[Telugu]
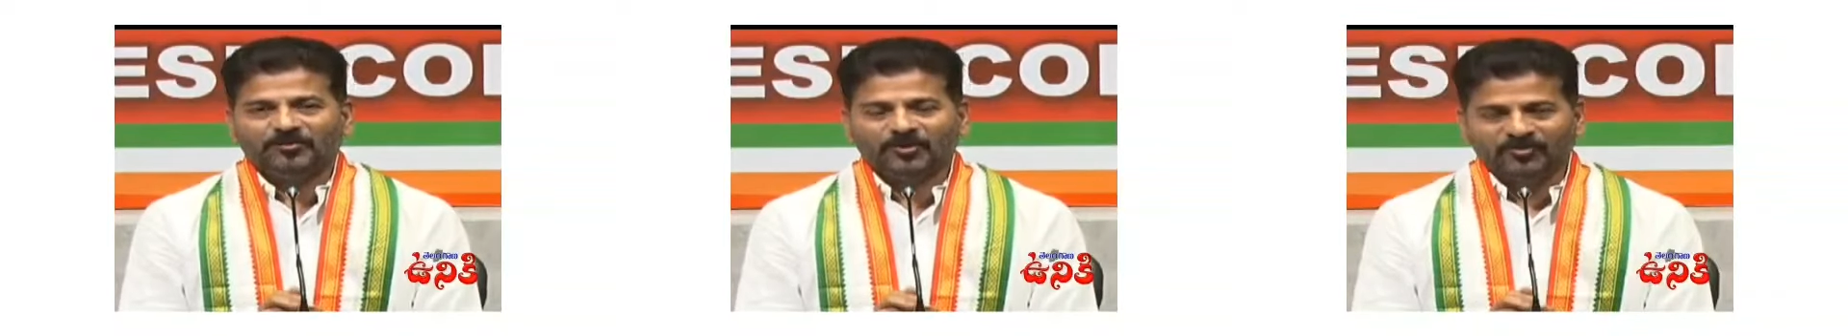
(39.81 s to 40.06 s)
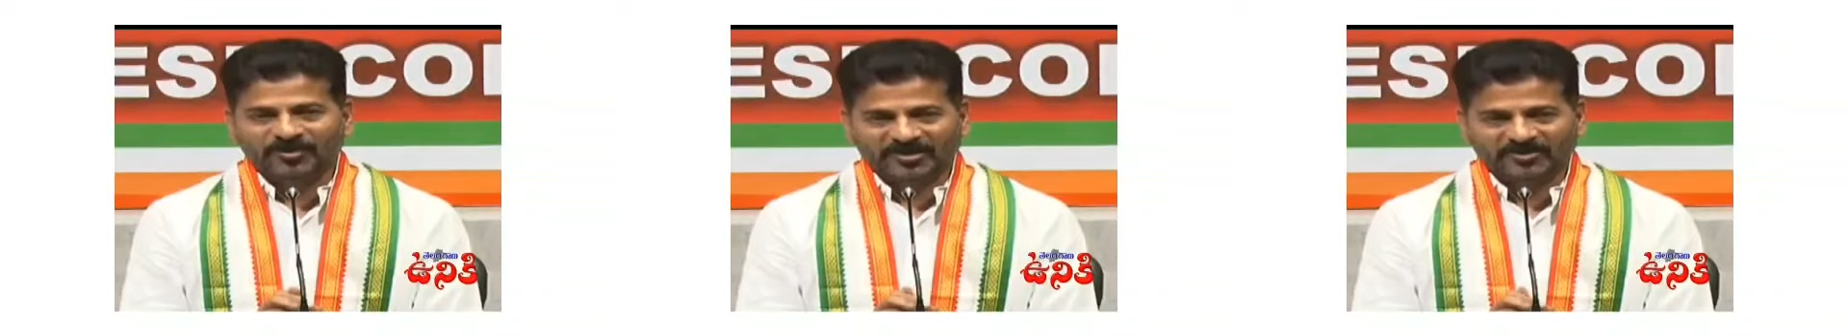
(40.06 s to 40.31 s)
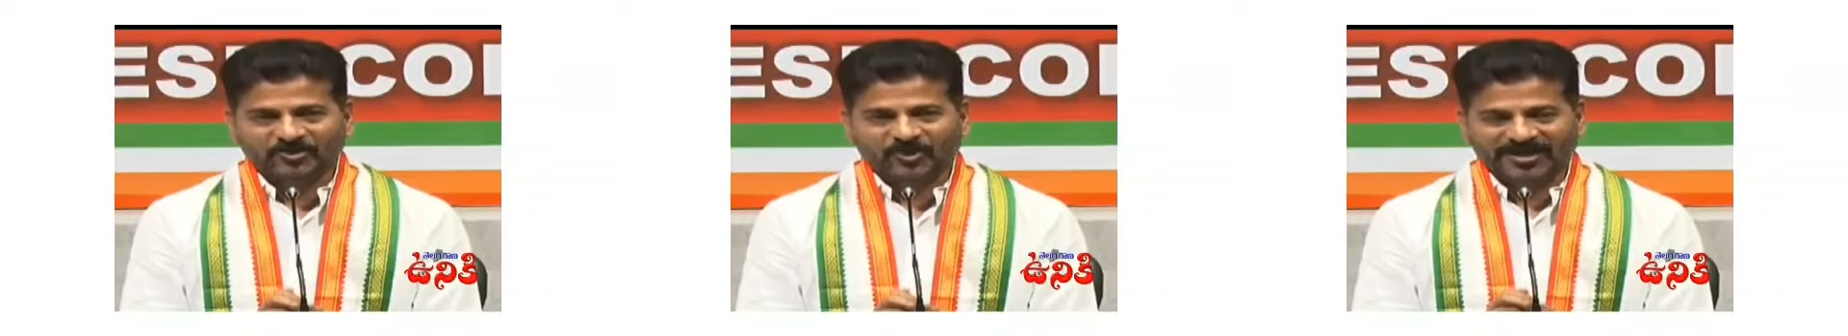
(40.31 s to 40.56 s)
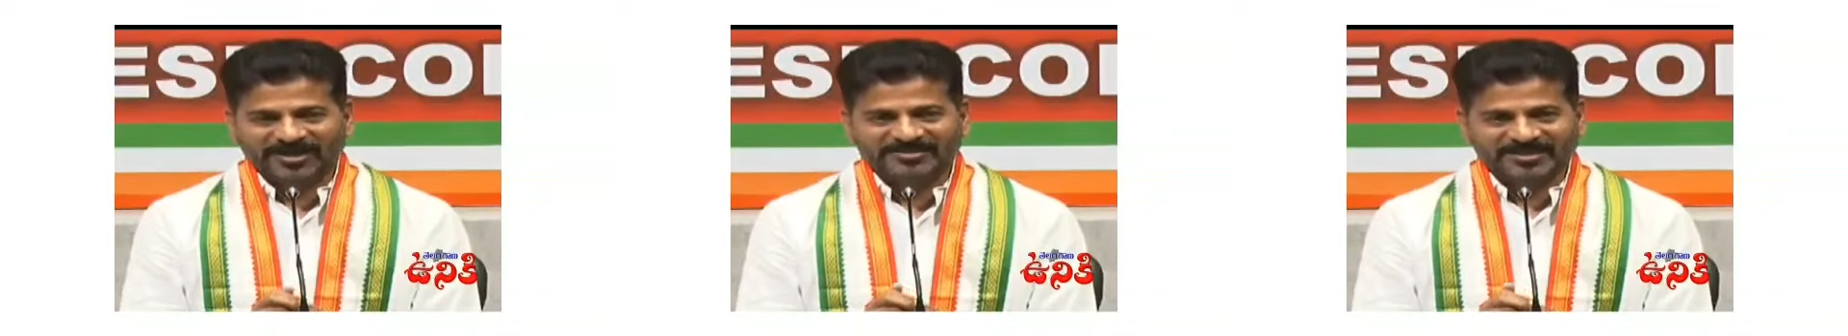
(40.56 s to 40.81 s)
భూములను
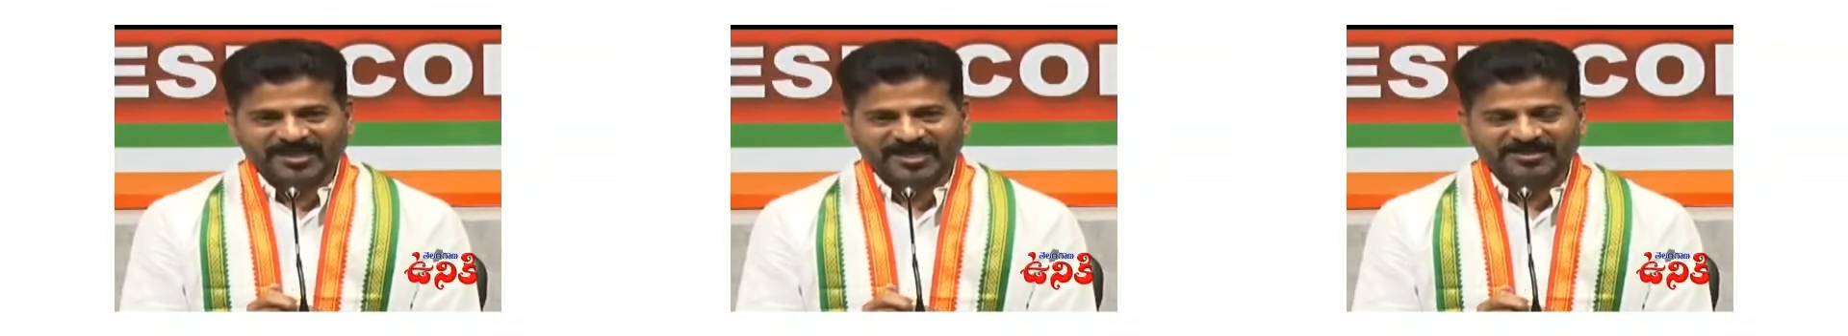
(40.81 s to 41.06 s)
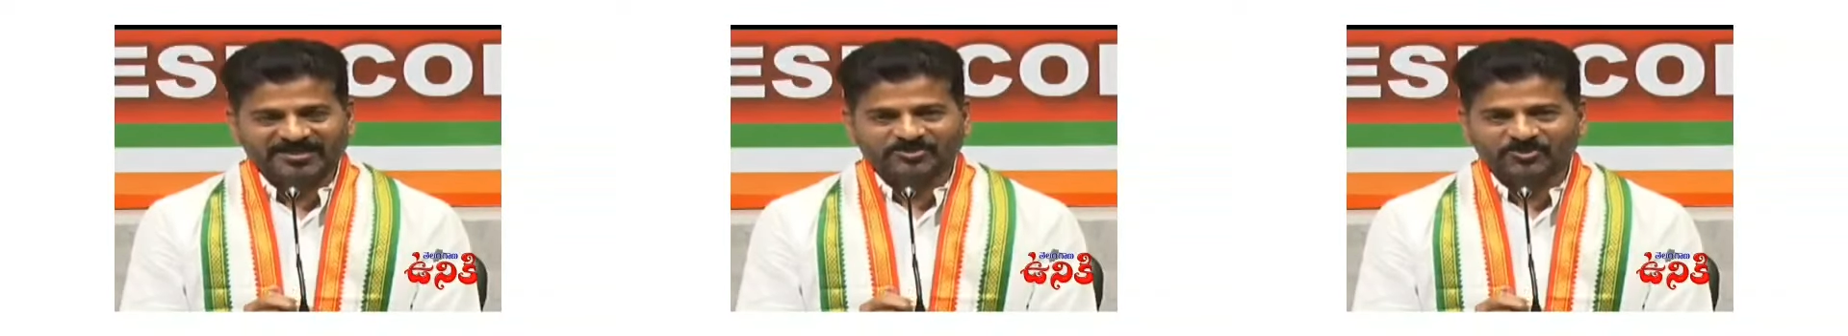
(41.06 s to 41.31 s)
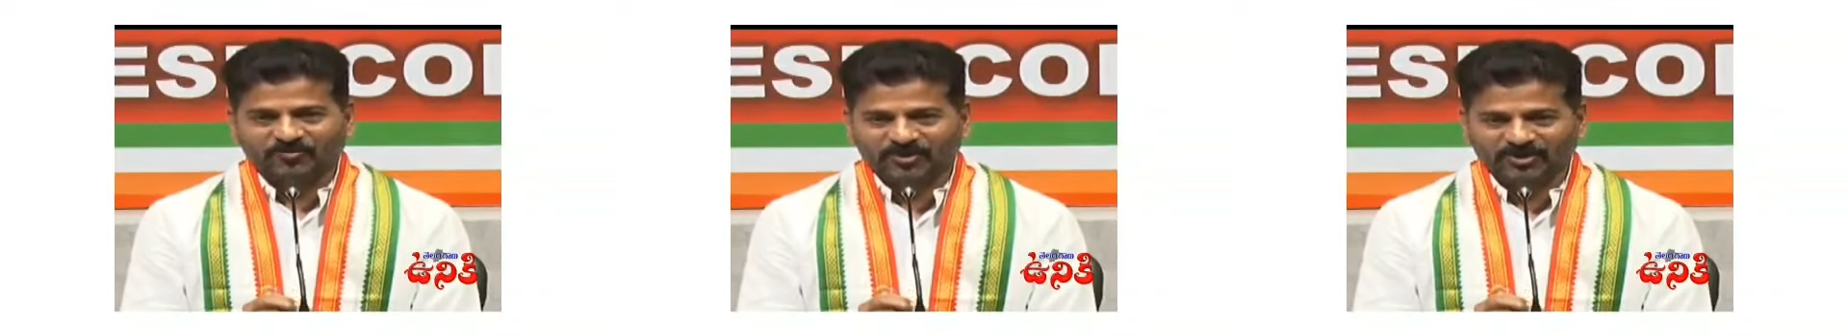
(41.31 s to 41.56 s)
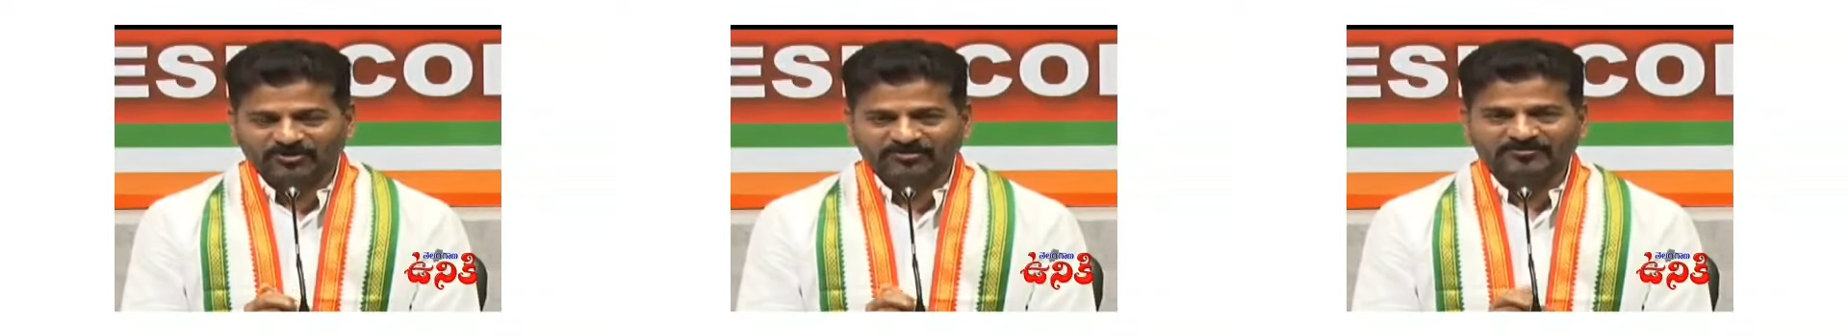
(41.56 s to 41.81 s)
తొలగించడానికి
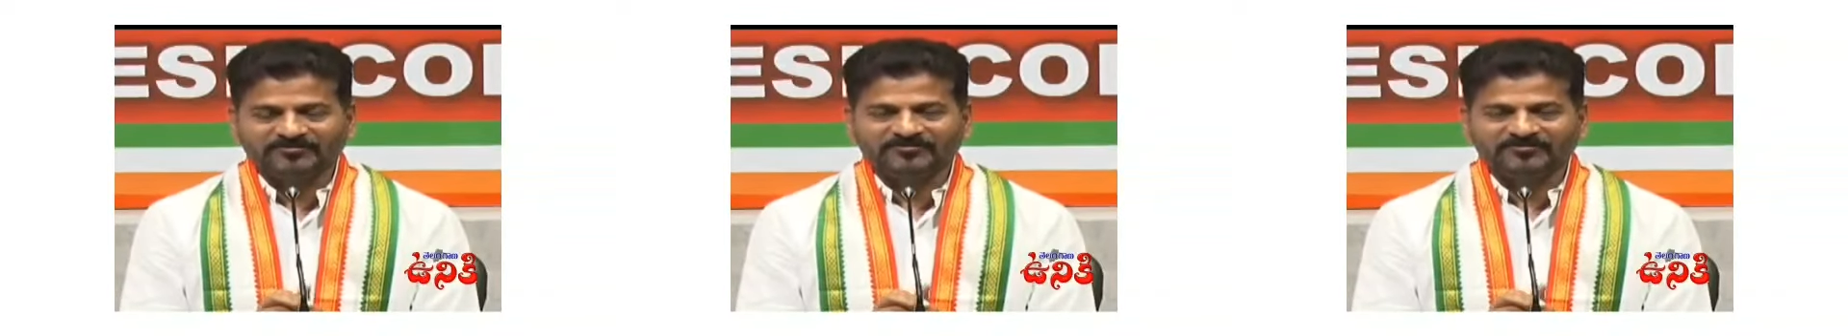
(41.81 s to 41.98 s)
సొమ్ములు